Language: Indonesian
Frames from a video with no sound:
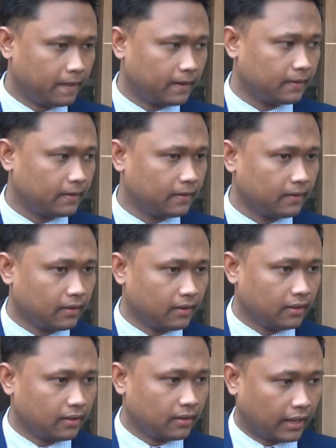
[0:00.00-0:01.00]
dan
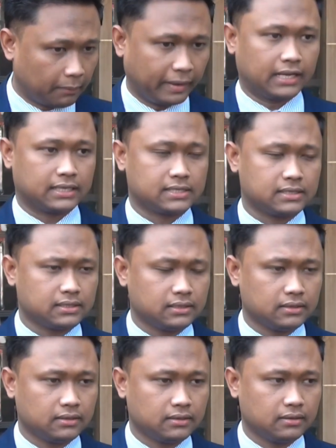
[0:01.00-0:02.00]
LPS.
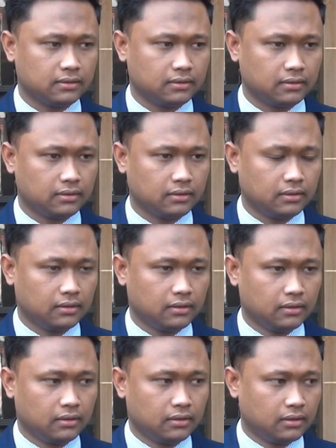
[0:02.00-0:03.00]

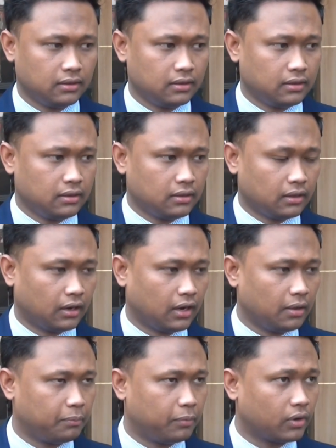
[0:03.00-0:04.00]
Laporannya?
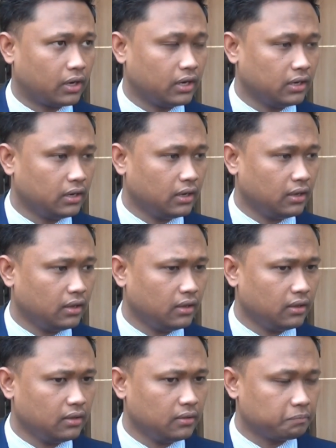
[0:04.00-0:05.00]
Laporannya
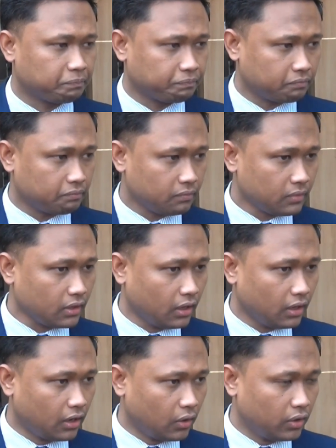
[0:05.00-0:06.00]

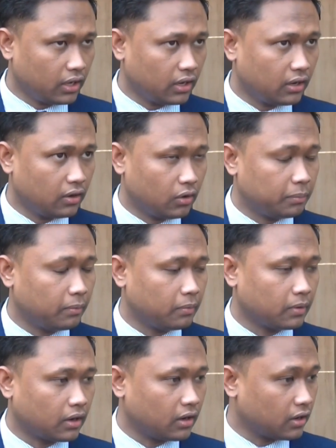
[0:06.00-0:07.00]
kalau yang ke,
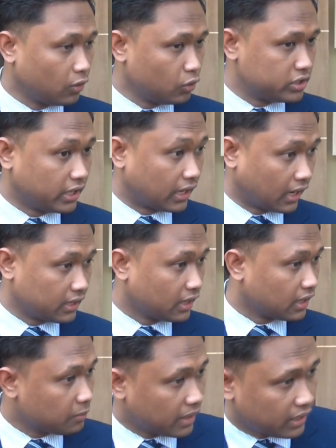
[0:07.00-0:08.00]
ke, ke OJK,
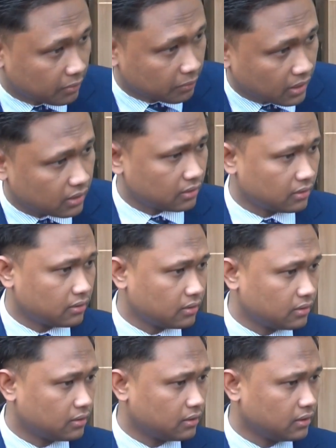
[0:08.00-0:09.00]
yang kemana ini Pak?
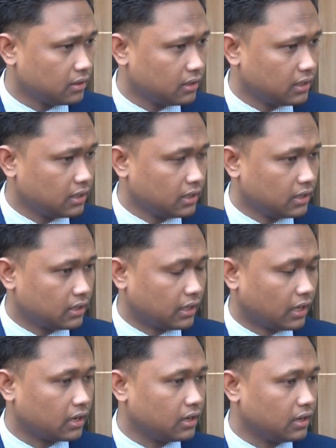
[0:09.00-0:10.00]
Yang duanya
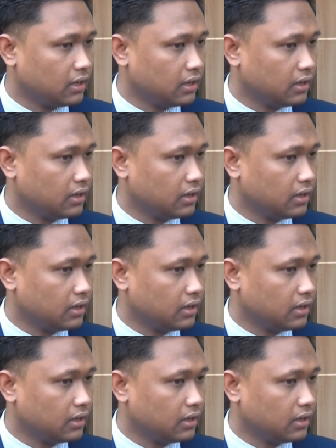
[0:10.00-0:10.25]
Yang ke